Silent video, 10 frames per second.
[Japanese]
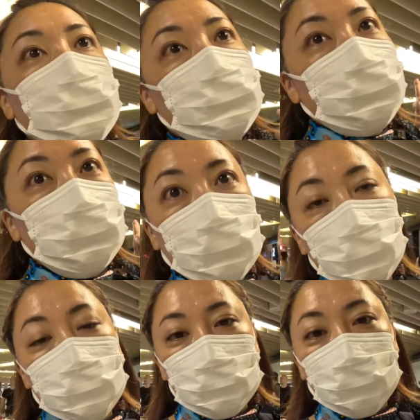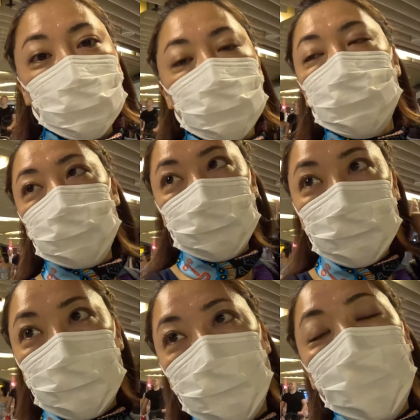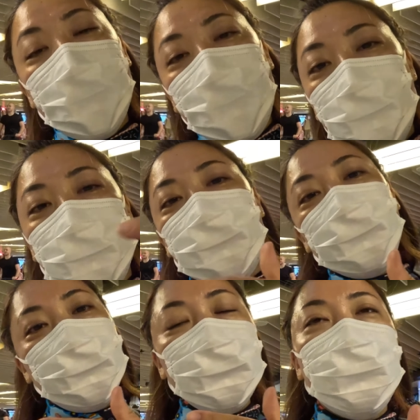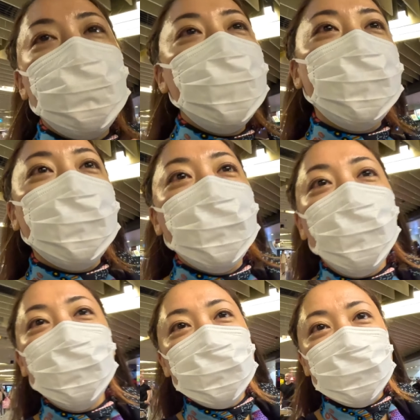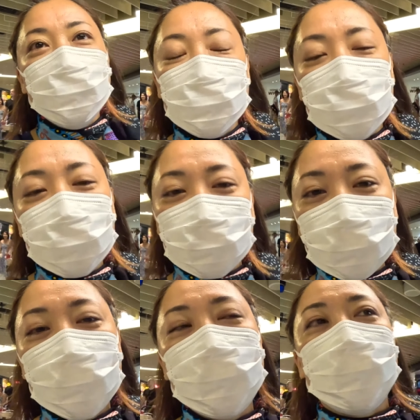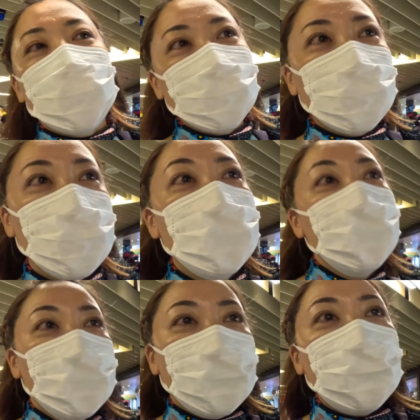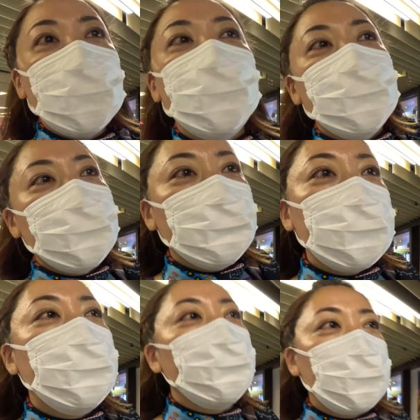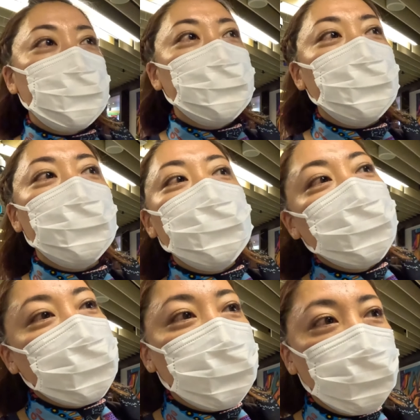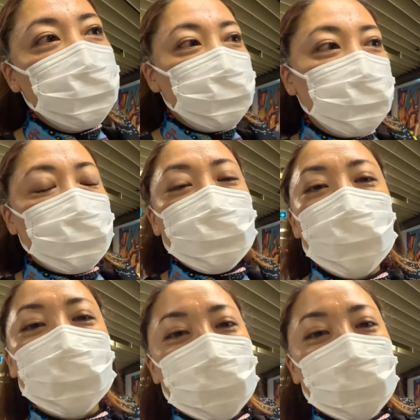デューティーフリーが続いて今デューティーフリーで日本に住んでたグレッグさんとお話ししましたよ話しかけられて「日本人ですか?」って